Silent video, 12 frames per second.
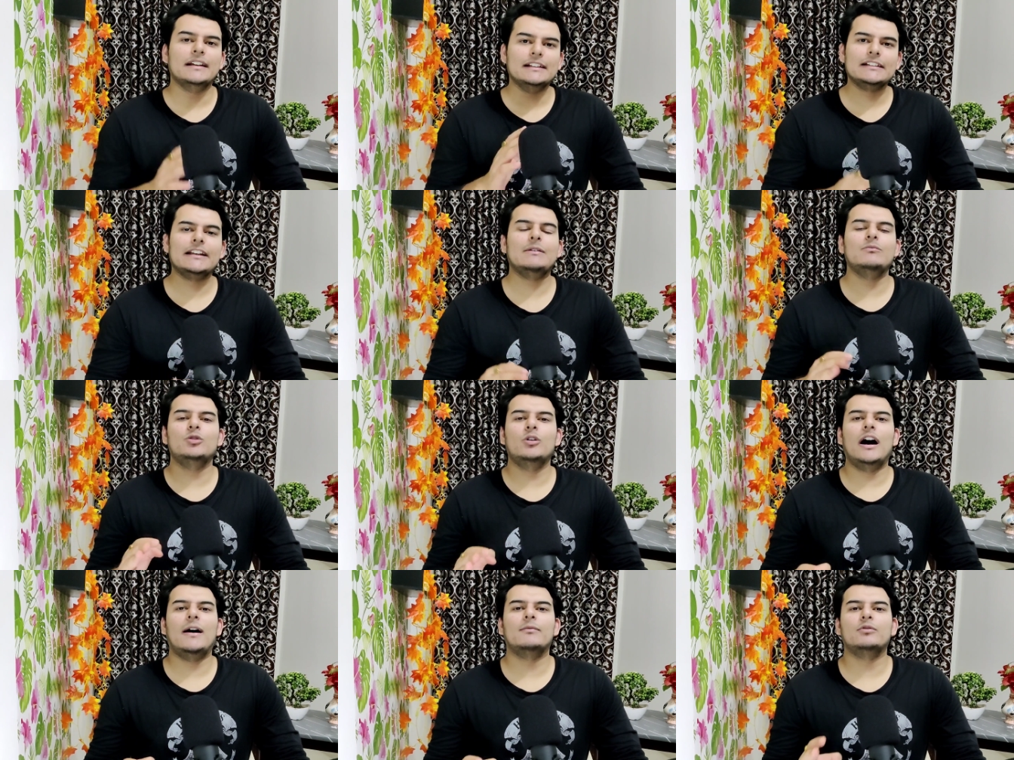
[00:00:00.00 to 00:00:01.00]
इस क्रीम
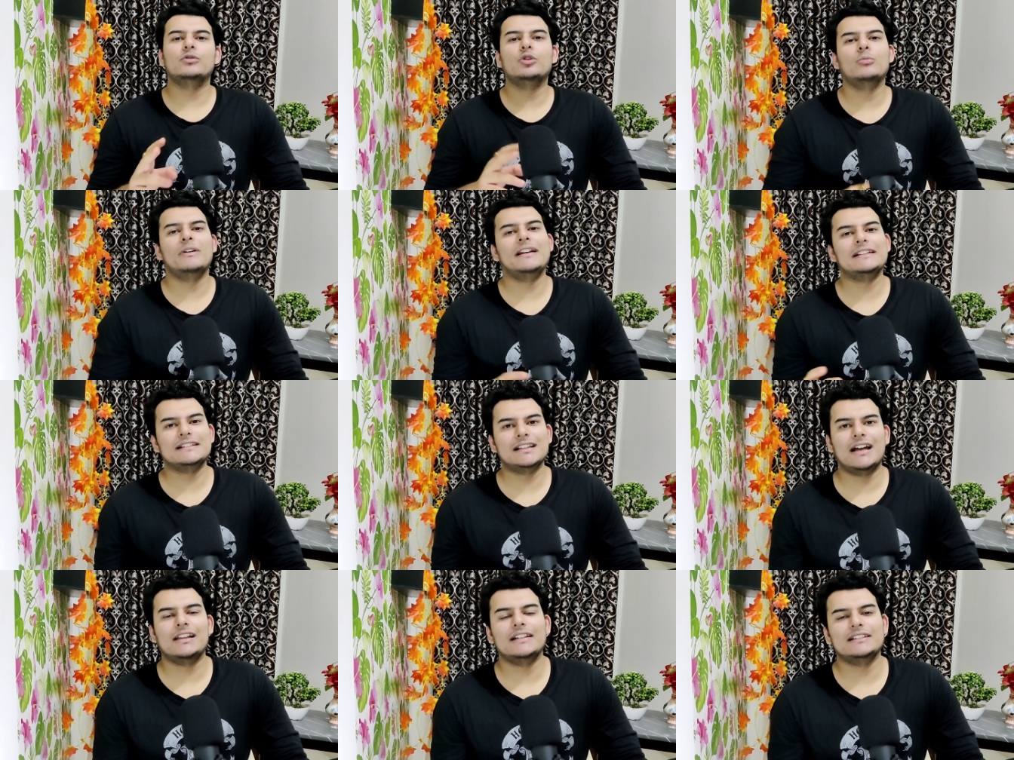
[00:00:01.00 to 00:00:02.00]
को आपको दो महीने से
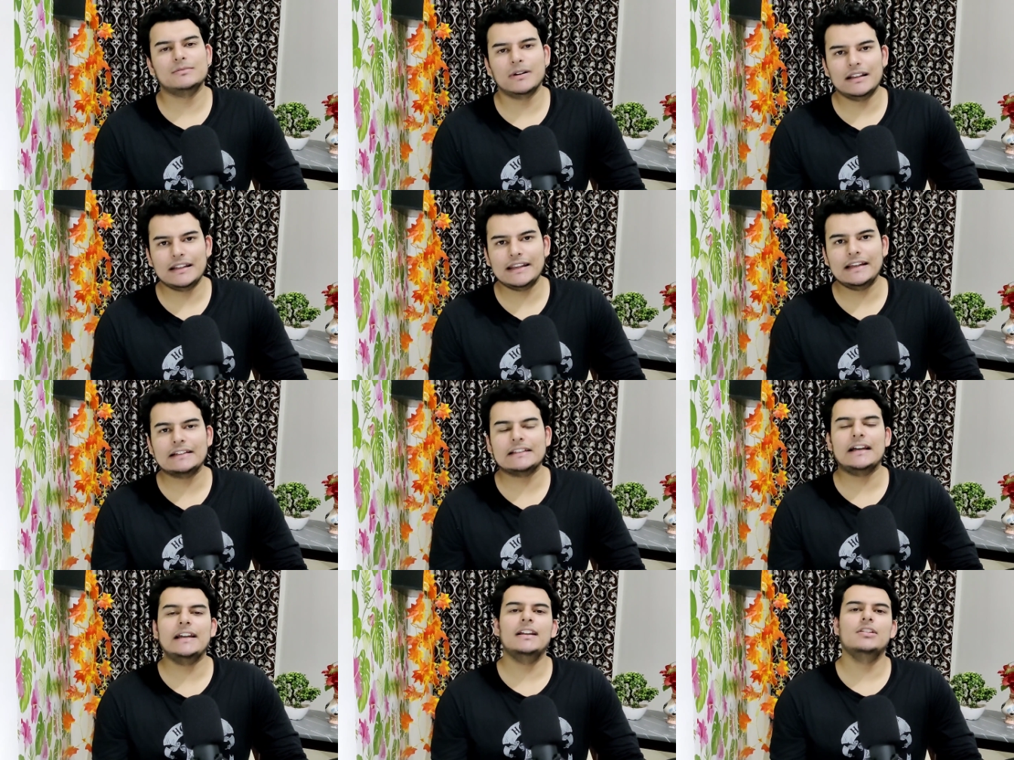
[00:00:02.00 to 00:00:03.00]
ज़्यादा इस्तेमाल नहीं
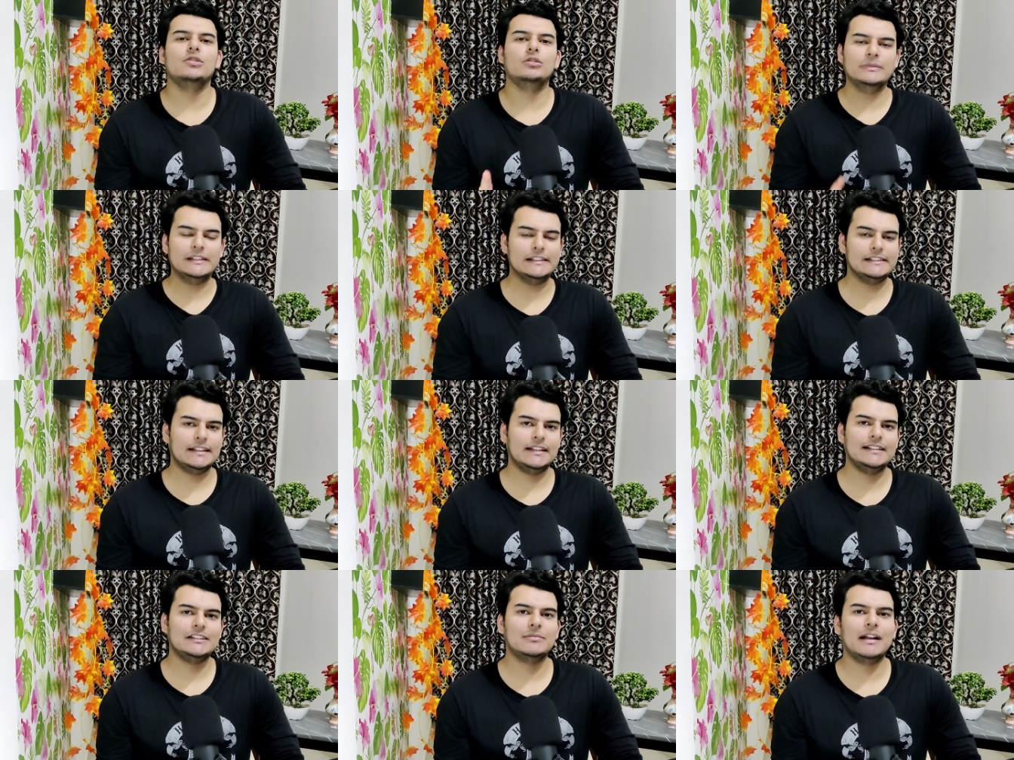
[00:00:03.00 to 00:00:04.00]
करना है दो महीने से
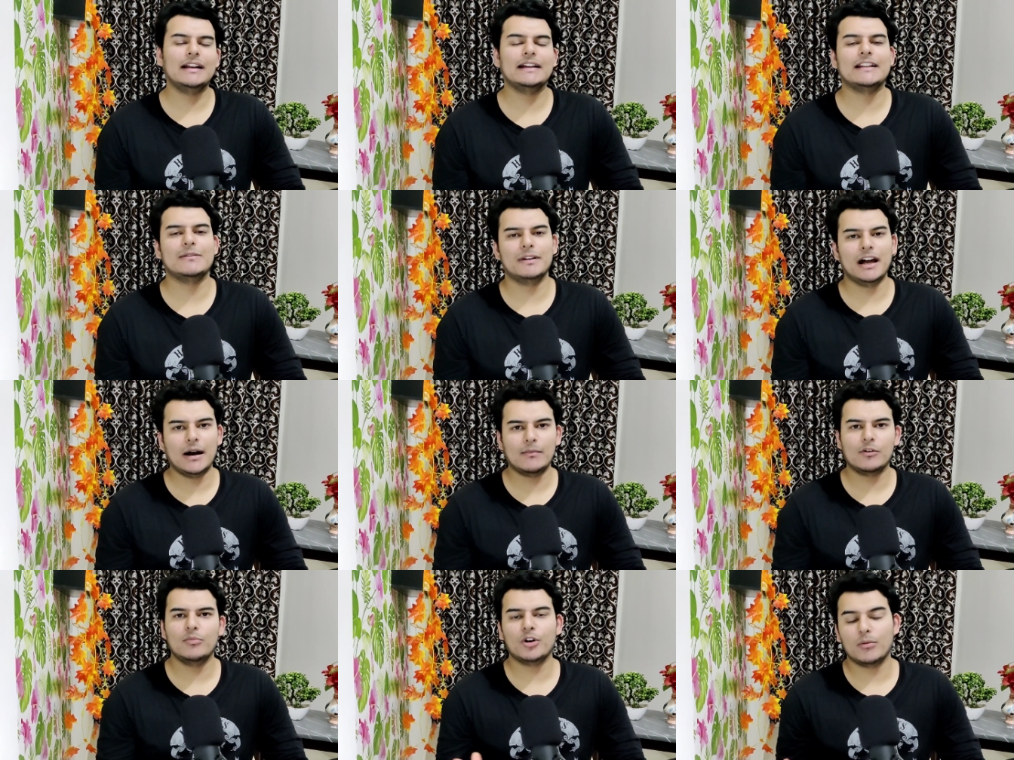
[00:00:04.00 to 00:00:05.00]
ज़्यादा इस्तेमाल करने पर
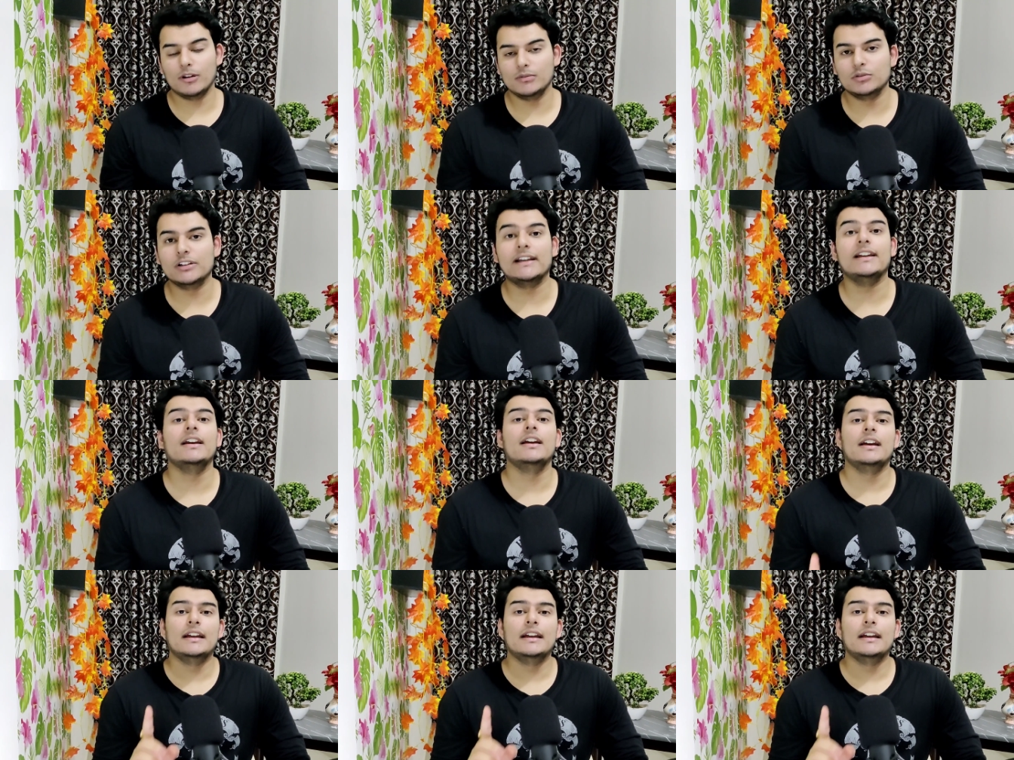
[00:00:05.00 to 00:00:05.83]
आपको प्रॉब्लम होगी